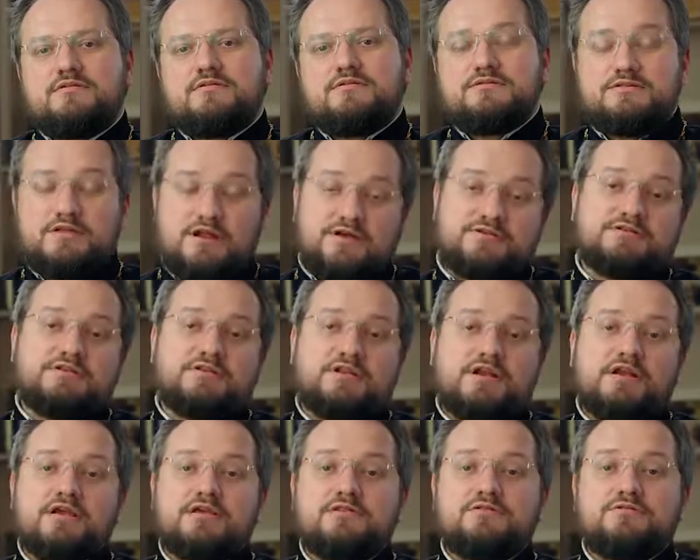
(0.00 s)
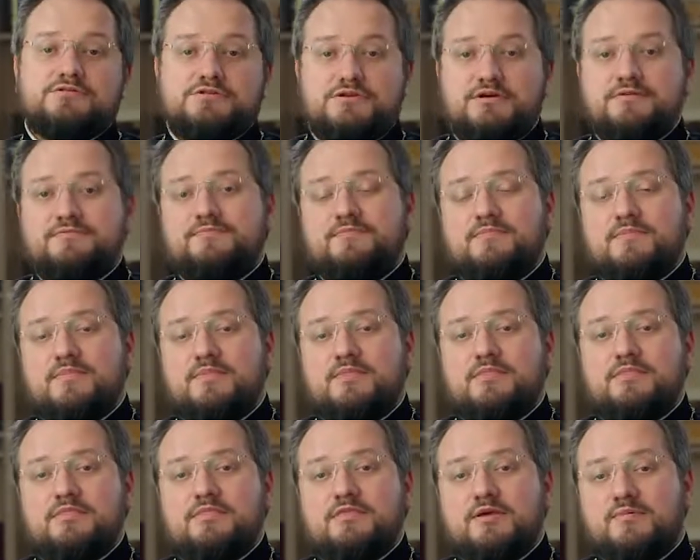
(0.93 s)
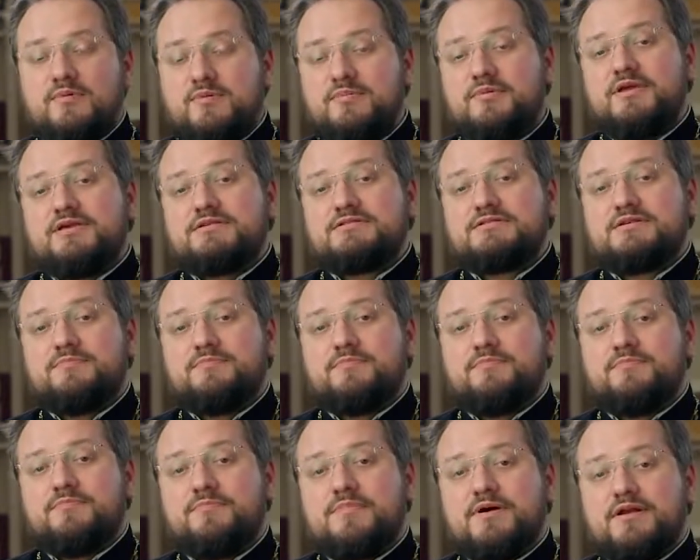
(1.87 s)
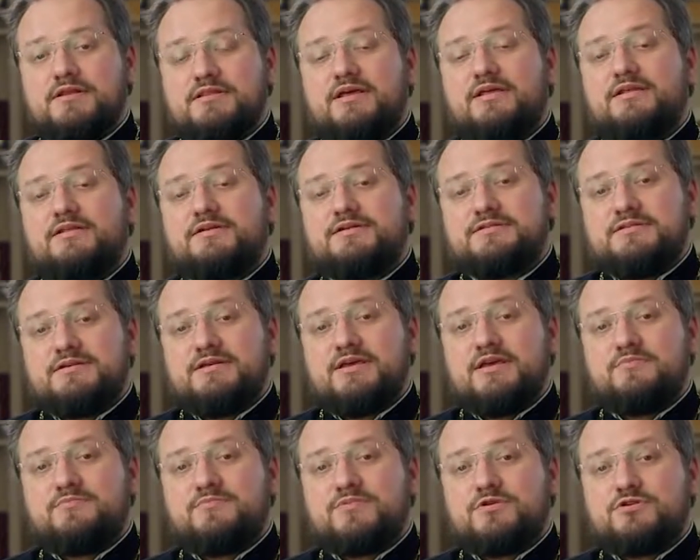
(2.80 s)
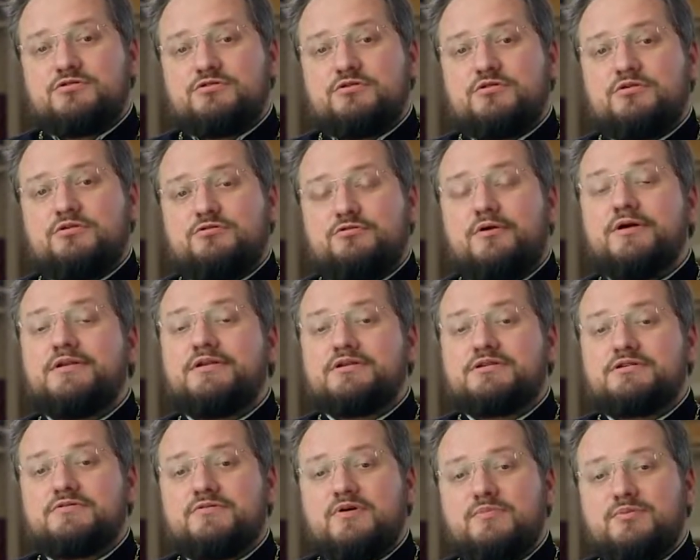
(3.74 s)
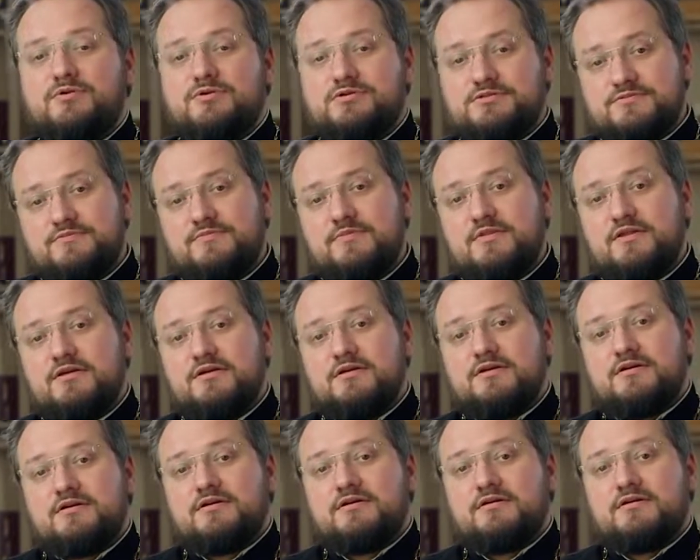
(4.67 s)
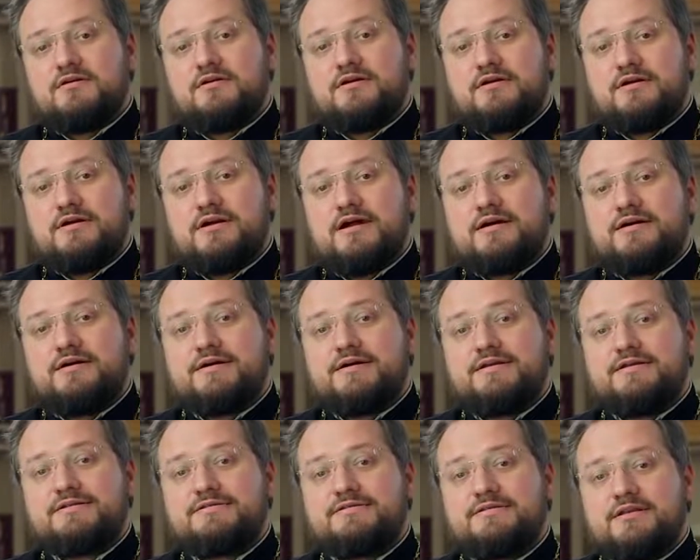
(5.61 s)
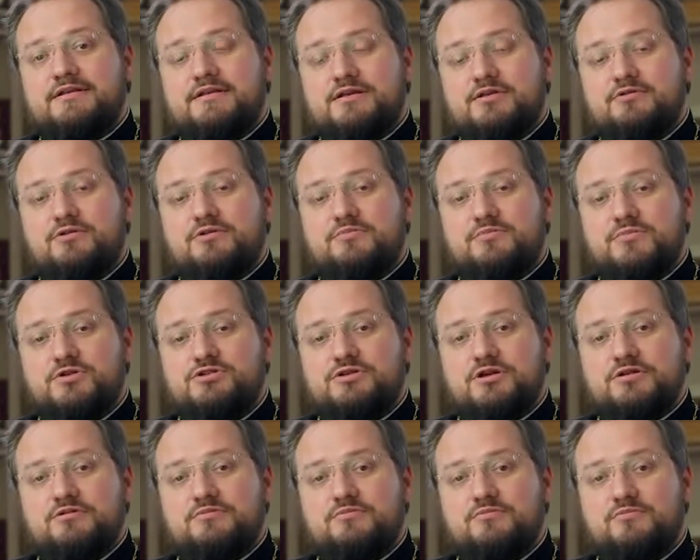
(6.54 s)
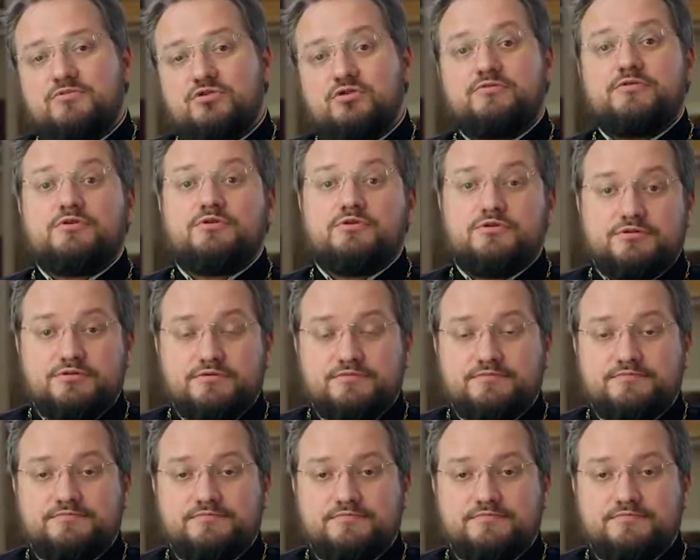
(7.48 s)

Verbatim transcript: Здравствуйте, дорогие друзья! На библейский портал «Экзегет» пришел актуальнейший вопрос, как христианину отмечать Новый год.